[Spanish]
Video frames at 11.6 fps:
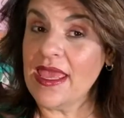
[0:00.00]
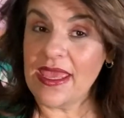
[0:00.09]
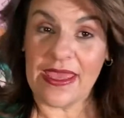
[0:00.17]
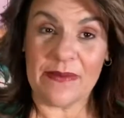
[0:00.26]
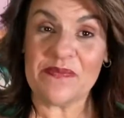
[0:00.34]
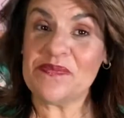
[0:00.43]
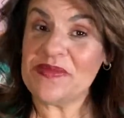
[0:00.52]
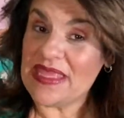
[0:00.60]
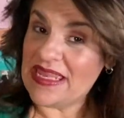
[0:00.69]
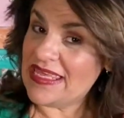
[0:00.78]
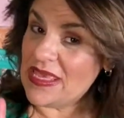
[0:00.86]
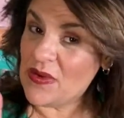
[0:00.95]
eh,
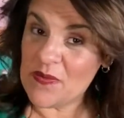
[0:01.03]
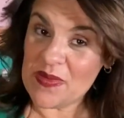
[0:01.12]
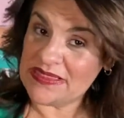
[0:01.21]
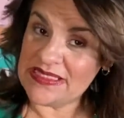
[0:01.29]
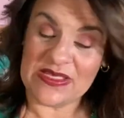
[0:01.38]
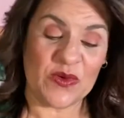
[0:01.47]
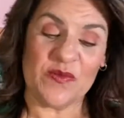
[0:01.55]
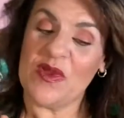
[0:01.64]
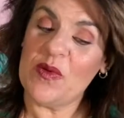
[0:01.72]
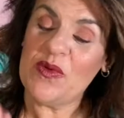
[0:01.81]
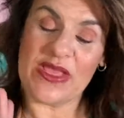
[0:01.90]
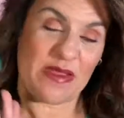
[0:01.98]
tienen que ir con paciencia
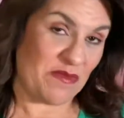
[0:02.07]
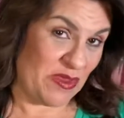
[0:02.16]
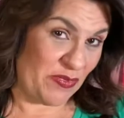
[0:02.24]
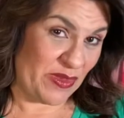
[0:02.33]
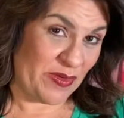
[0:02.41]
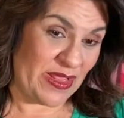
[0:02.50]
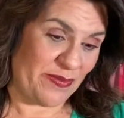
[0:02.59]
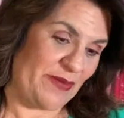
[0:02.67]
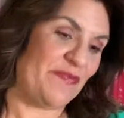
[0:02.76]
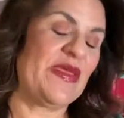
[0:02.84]
conmigo porque es mi primera vez.